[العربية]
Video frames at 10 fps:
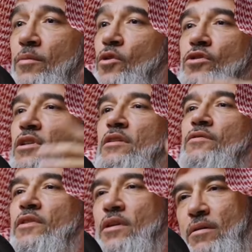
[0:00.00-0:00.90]
موجودين
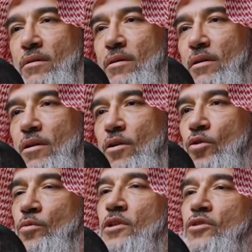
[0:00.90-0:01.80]
فيها
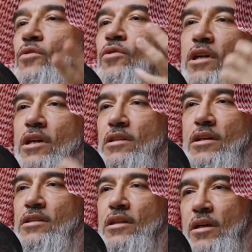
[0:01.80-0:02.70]
وبيرسلوا لنا
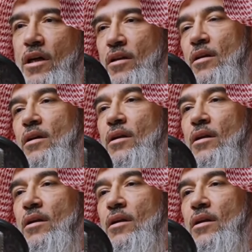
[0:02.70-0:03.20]
الشركات